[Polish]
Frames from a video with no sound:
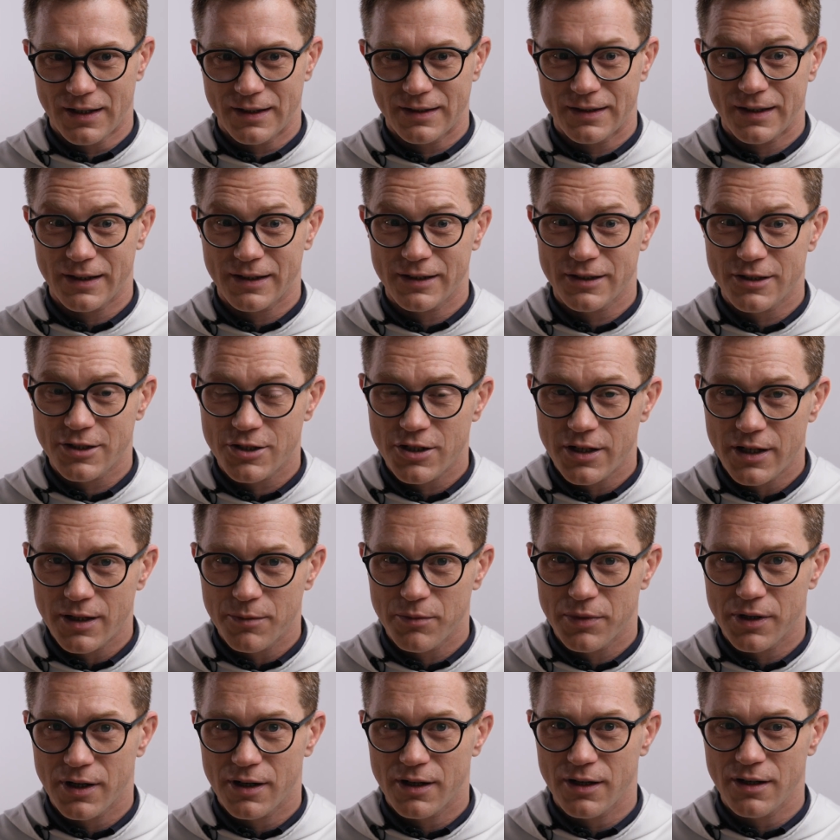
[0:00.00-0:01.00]
tak
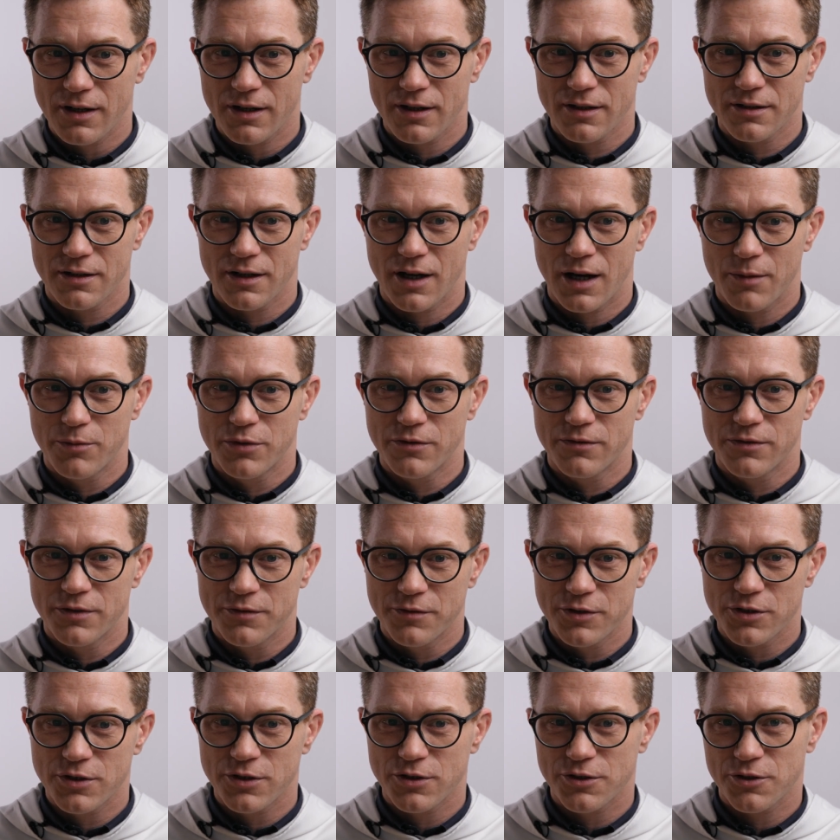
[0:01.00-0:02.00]
trzeba, aby
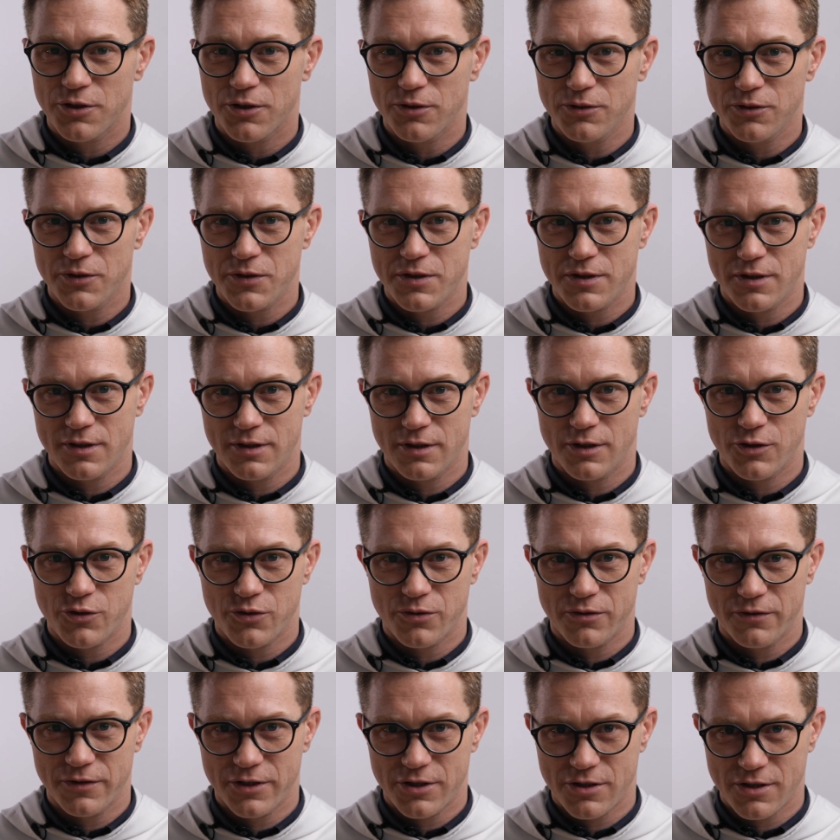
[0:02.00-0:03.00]
wywyższono syna
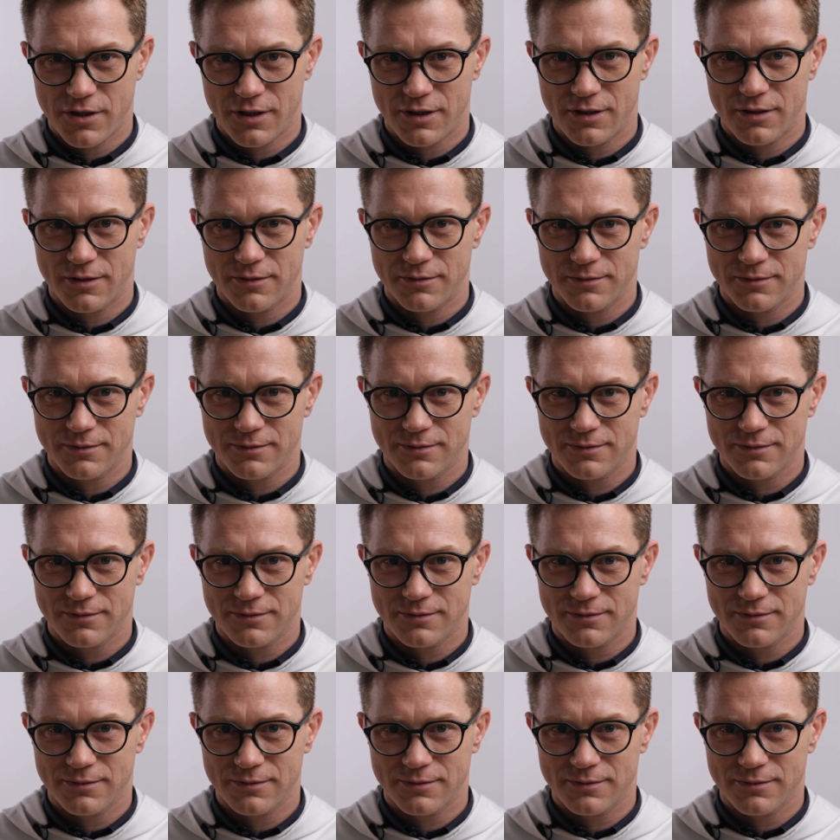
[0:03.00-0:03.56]
człowieczego.